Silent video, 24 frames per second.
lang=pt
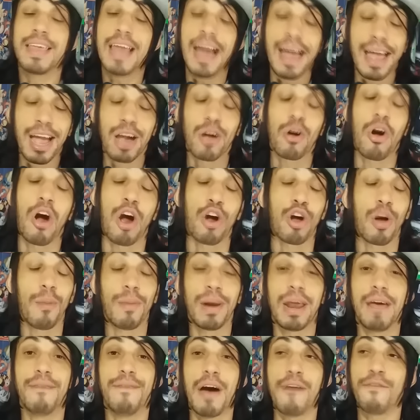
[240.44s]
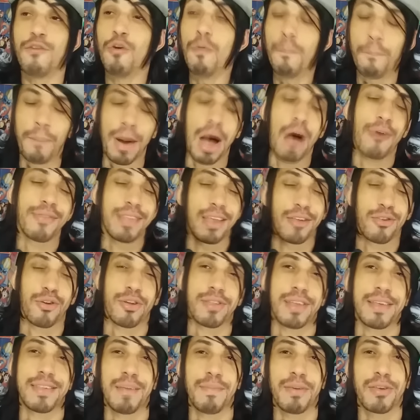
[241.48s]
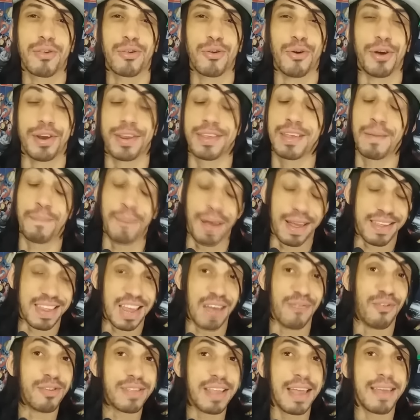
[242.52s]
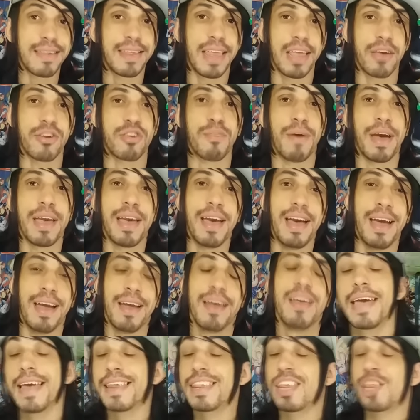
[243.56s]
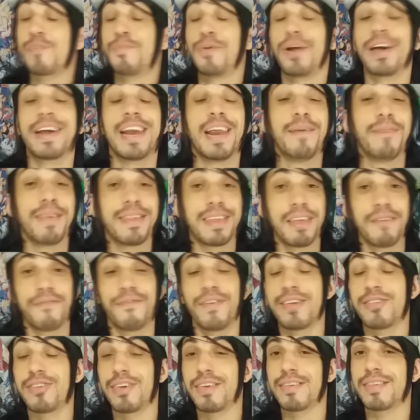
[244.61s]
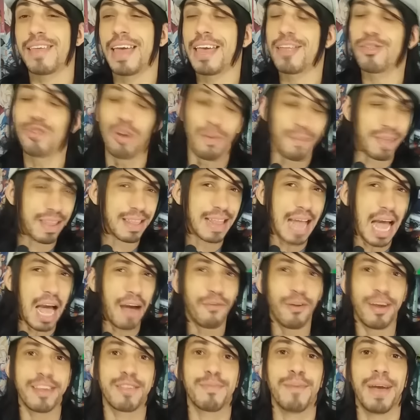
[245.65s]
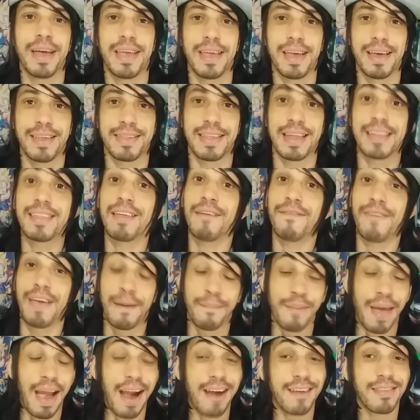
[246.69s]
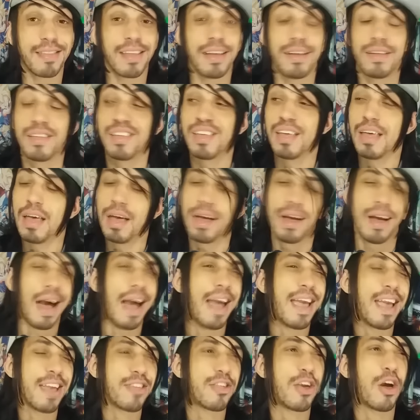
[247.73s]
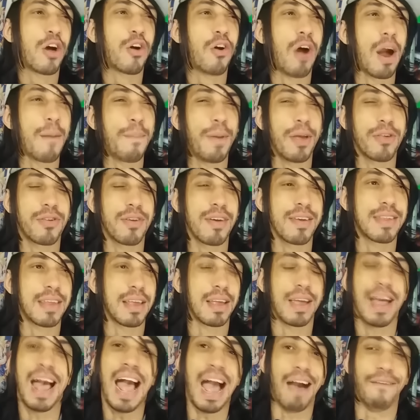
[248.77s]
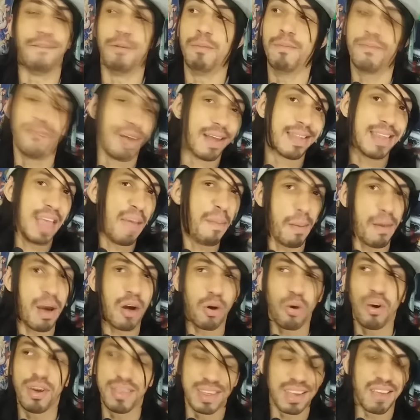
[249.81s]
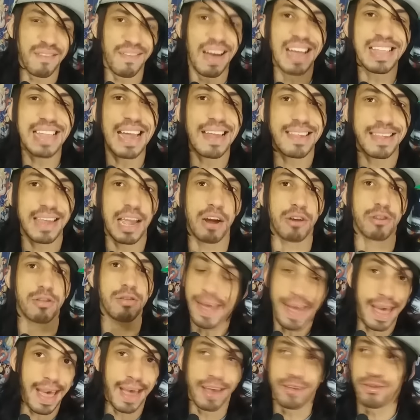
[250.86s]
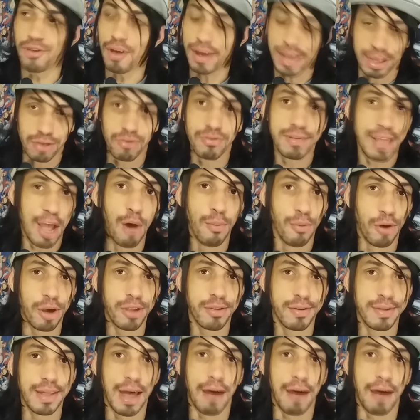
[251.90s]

e a Record, como levava um pau das outras emissoras que passavam desenhos de manhã, e esses programas infantis aí dominavam as manhãs da TV aberta, a Rede Record pensou assim: ah, vamos fazer a mesma coisa que vai dar certo. É, só que não deu muito,